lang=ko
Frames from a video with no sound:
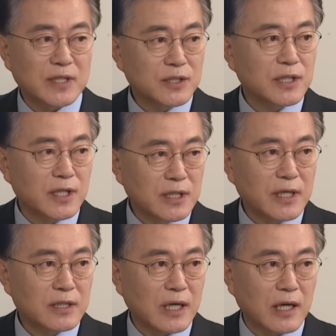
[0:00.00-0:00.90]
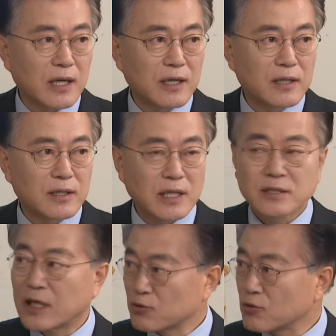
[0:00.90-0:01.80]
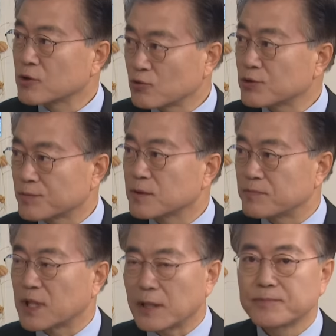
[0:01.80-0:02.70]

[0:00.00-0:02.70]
반드시 해결하겠다라는 약속을 드리고 싶습니다.